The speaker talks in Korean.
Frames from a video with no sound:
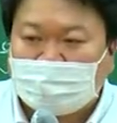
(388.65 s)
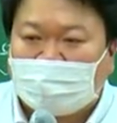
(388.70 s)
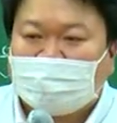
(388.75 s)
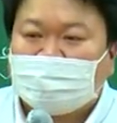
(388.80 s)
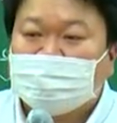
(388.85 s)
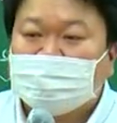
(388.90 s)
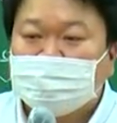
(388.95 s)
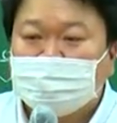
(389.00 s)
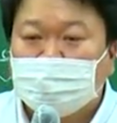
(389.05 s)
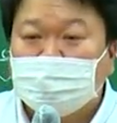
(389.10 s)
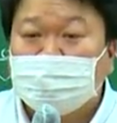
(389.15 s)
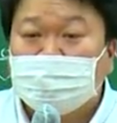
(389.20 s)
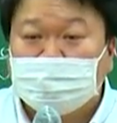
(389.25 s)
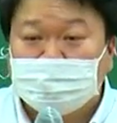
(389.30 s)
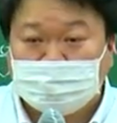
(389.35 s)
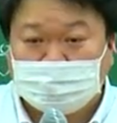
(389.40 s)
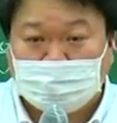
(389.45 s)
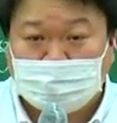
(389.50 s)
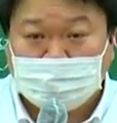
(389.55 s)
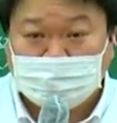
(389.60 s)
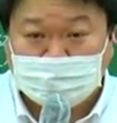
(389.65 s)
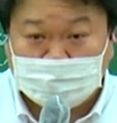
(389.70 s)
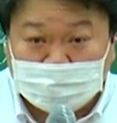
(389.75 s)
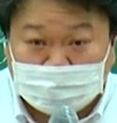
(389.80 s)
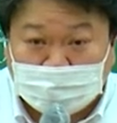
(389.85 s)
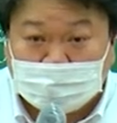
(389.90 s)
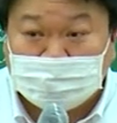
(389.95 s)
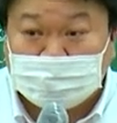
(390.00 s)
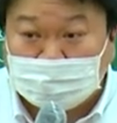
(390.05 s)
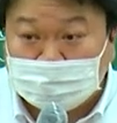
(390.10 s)
같은 효력을 줘.
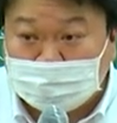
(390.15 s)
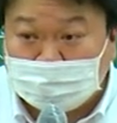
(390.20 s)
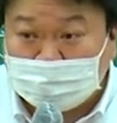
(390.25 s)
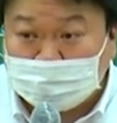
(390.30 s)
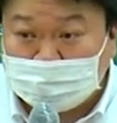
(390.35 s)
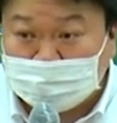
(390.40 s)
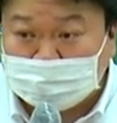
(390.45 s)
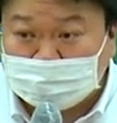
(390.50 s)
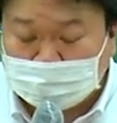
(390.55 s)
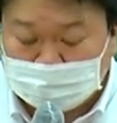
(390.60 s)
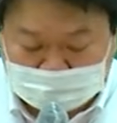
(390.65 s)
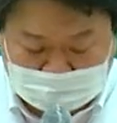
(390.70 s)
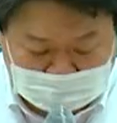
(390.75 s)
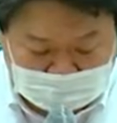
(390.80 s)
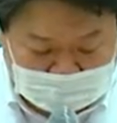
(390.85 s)
물권적 효력을 줘.